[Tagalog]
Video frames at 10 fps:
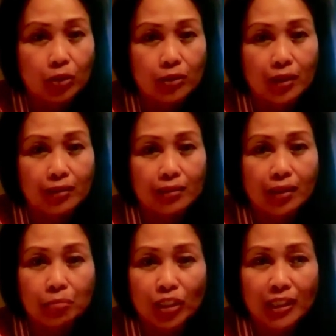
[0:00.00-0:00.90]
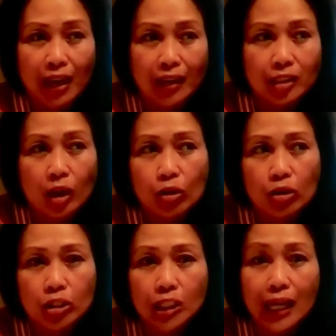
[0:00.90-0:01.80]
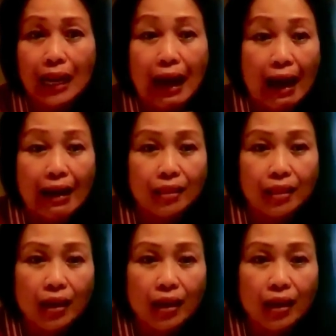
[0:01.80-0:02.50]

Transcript: ko, nag nag-monetize ako, siya lahat.